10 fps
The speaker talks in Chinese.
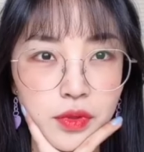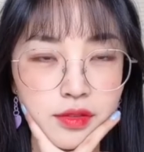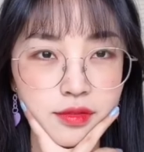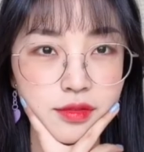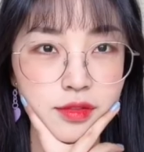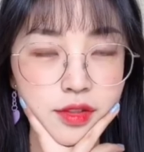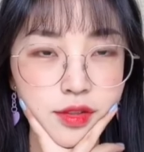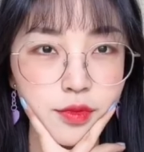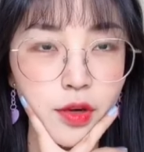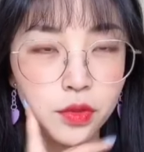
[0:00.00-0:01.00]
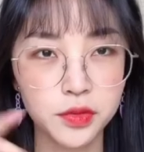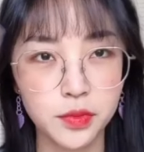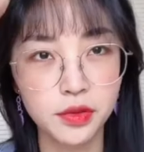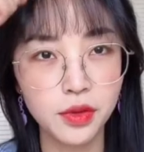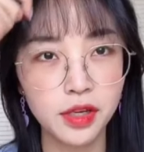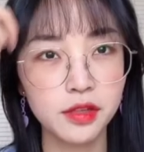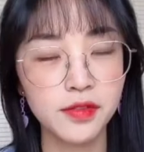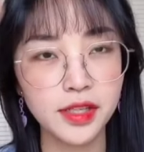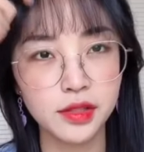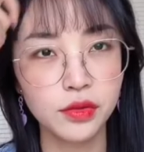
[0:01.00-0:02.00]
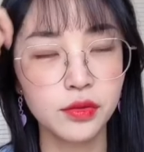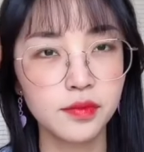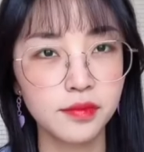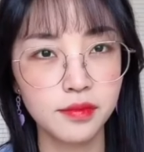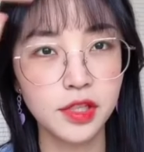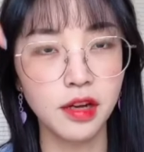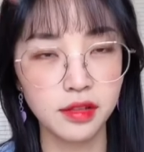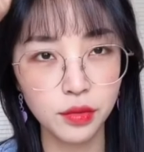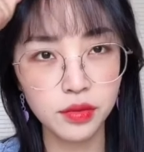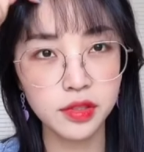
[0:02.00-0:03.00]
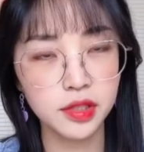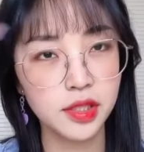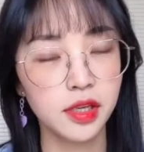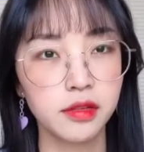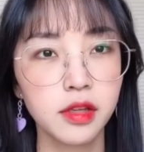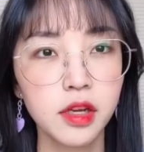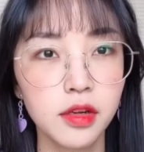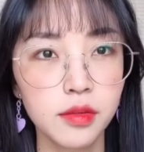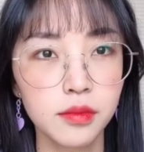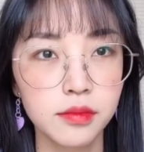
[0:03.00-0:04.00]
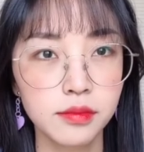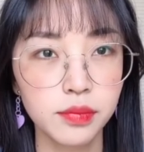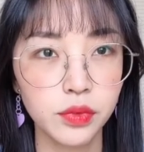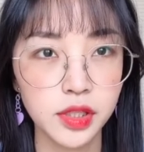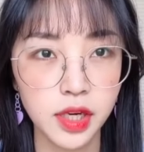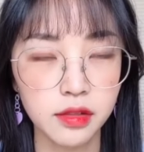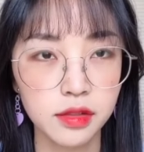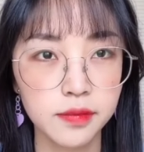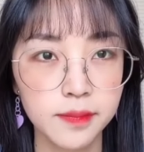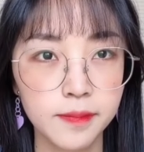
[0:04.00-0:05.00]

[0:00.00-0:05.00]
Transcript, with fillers: 不知道为什么换了个发型就长得都跟之前不一样了。